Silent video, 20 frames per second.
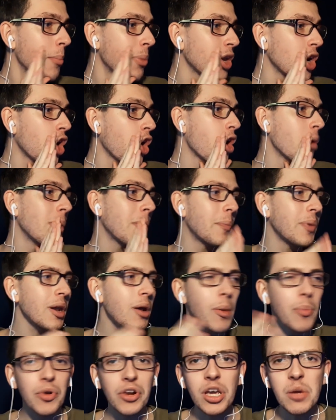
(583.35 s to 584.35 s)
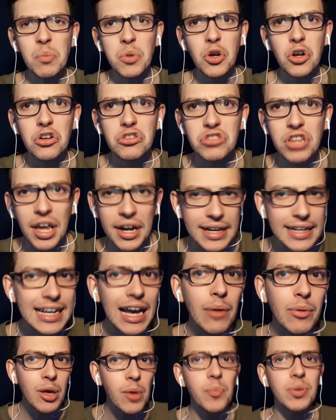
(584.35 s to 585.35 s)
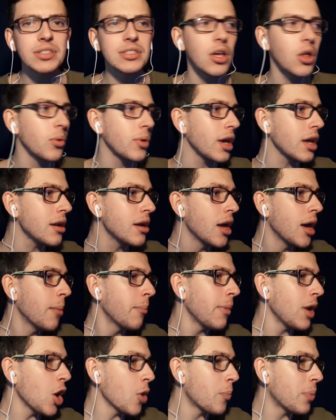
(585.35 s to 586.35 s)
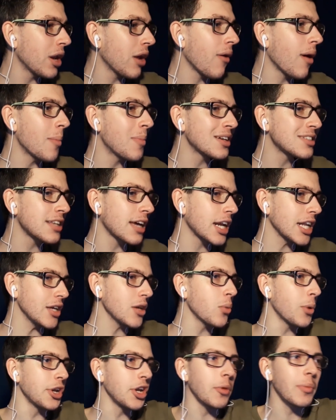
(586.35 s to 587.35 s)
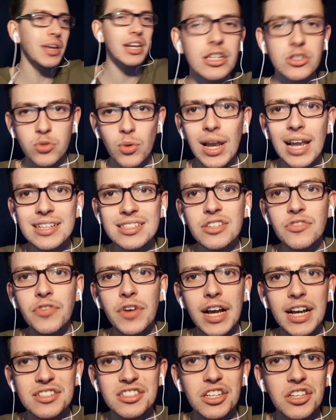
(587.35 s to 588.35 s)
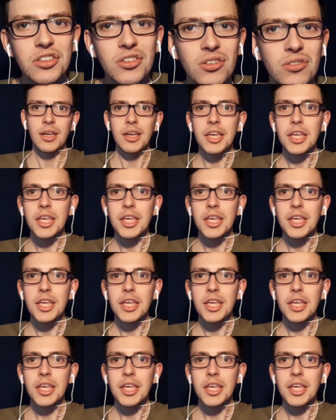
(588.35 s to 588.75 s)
Pero me esperaba, por ejemplo, Costa Rica había empezado bien. Me lo esperaba más arriba y bueno, Venezuela se fue cayendo.